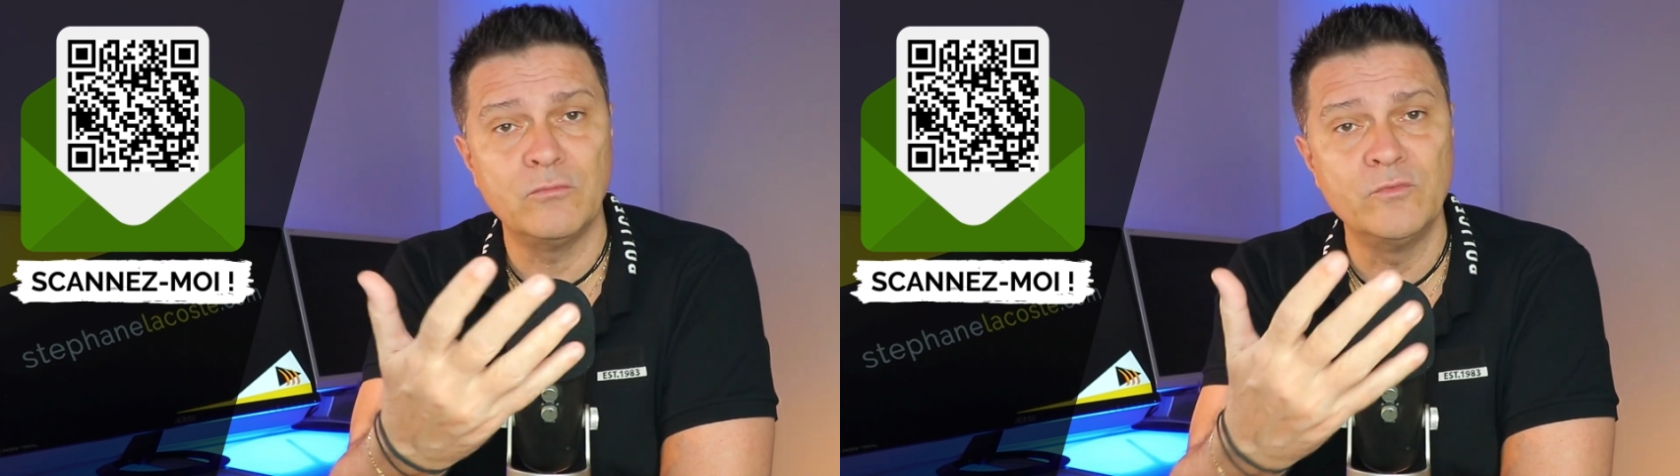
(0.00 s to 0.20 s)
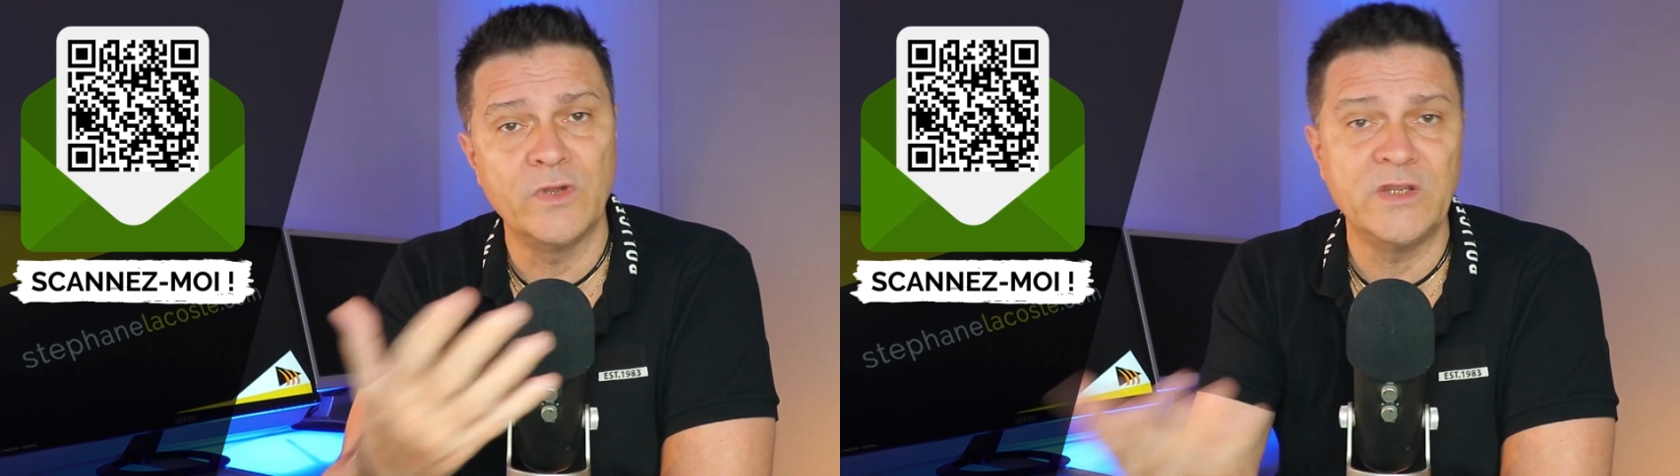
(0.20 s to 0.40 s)

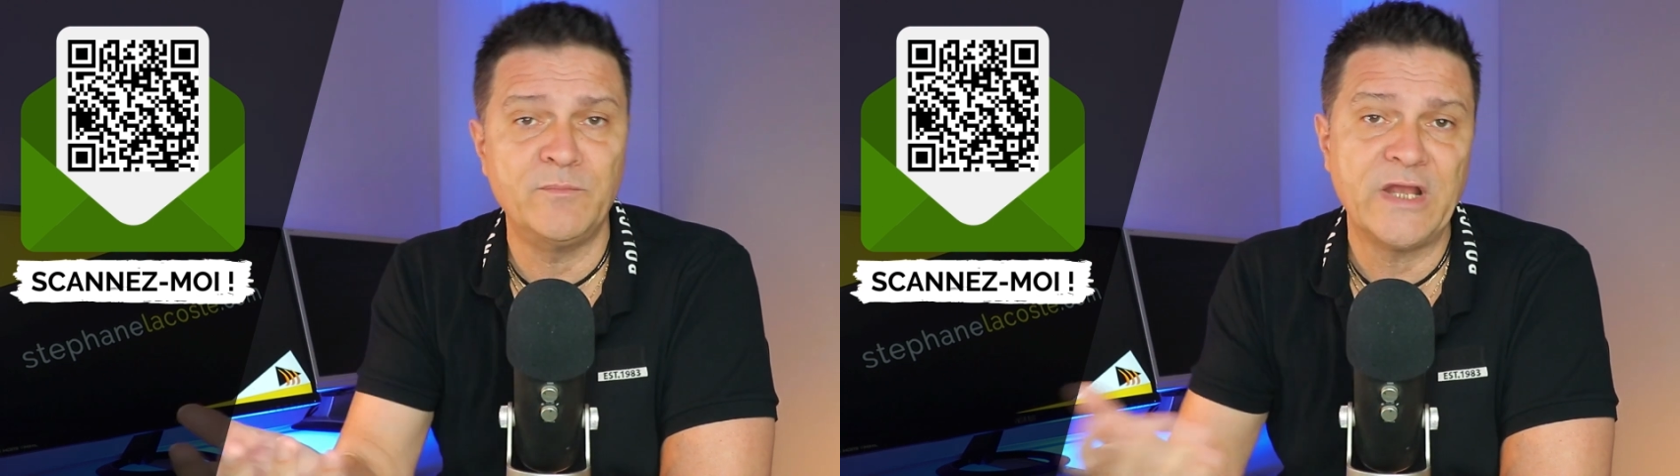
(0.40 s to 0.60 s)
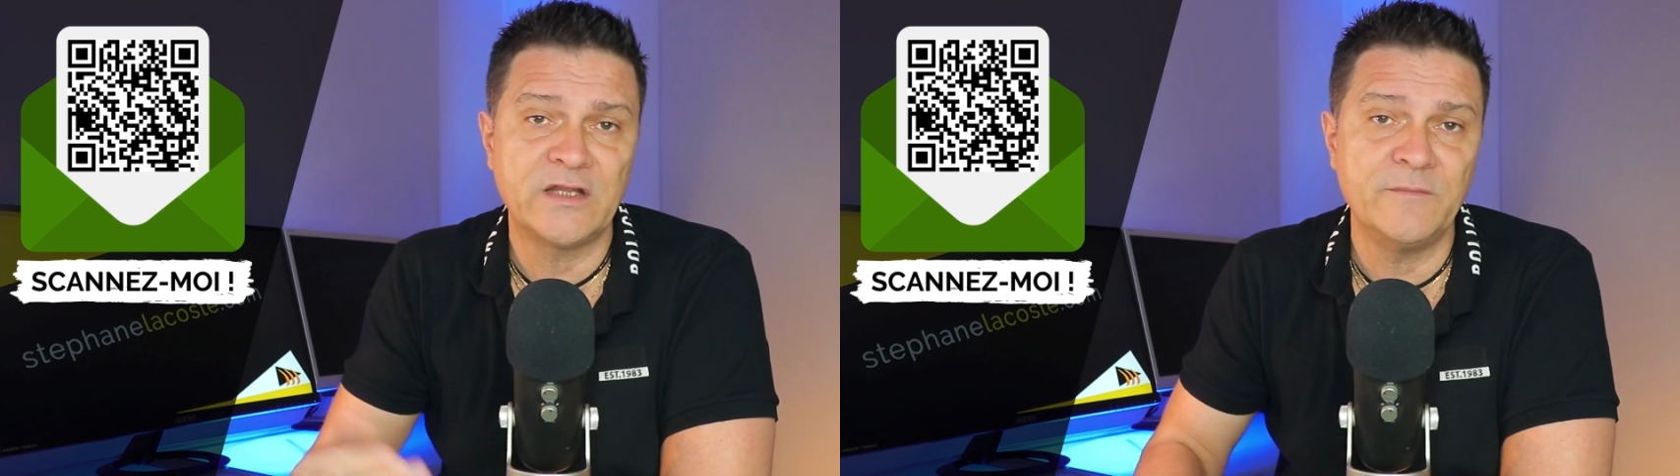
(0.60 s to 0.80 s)
boum, ils
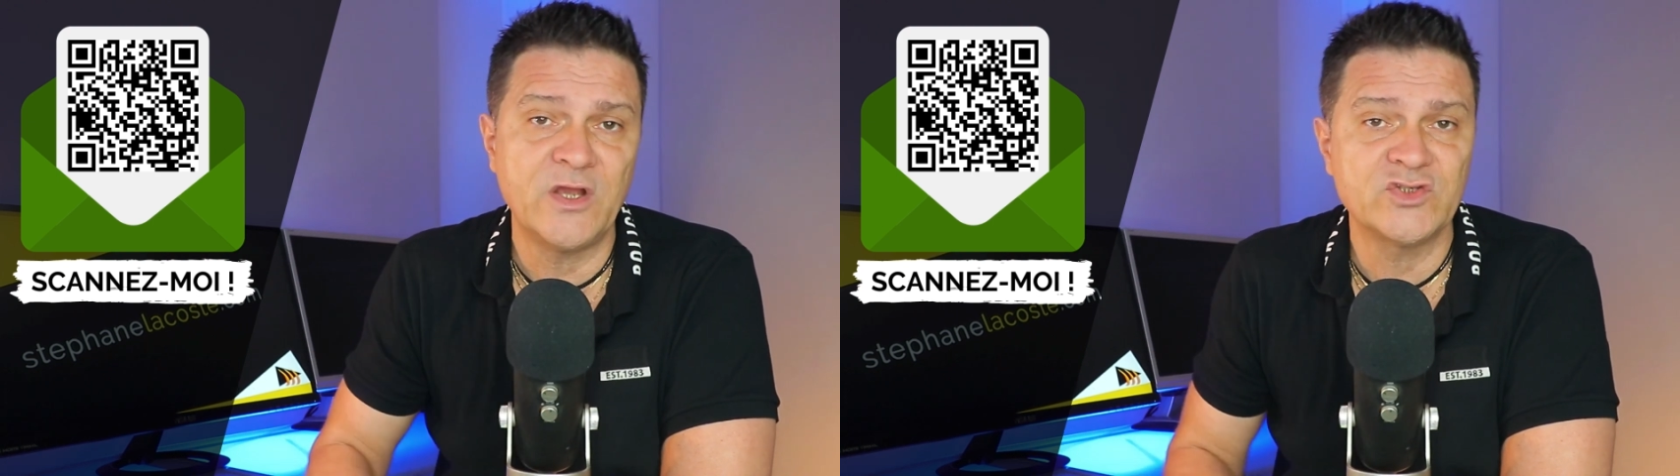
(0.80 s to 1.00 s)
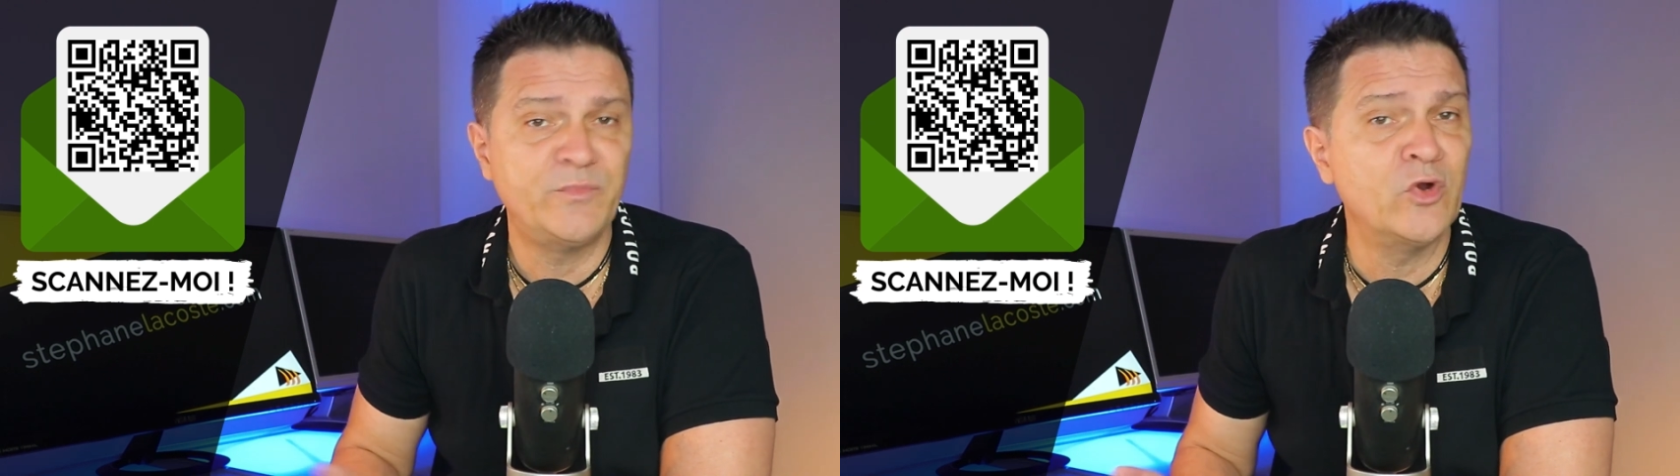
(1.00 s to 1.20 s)
plaquent
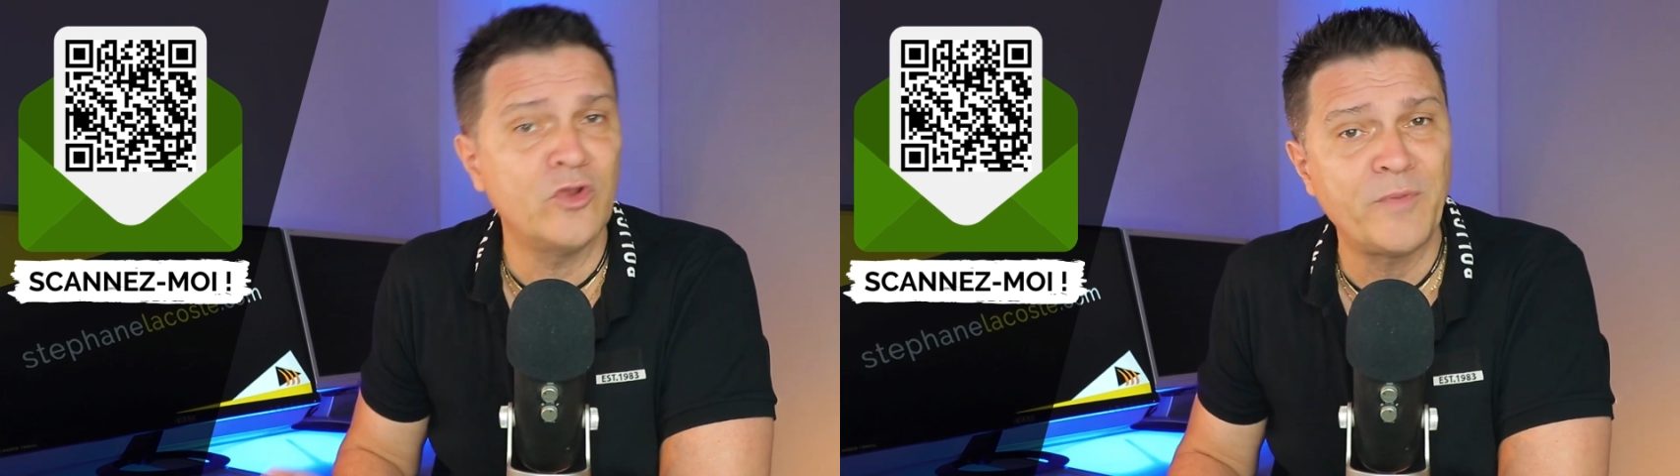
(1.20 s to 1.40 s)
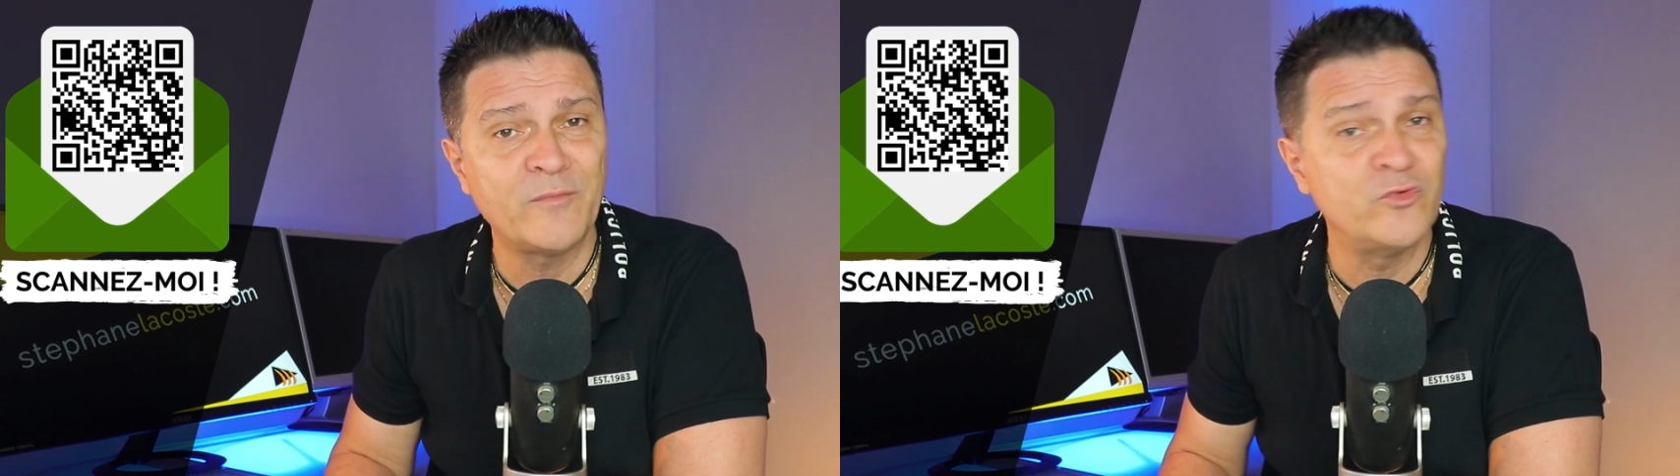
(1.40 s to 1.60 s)
l'image et puis on
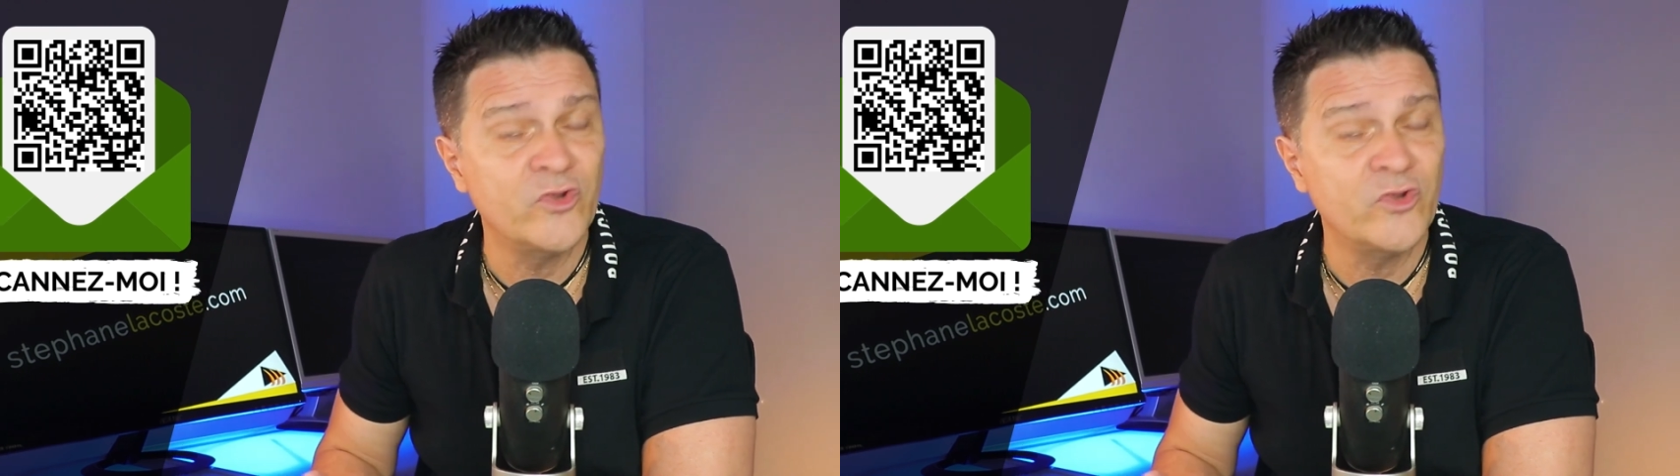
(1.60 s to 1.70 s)
n'en parle plus.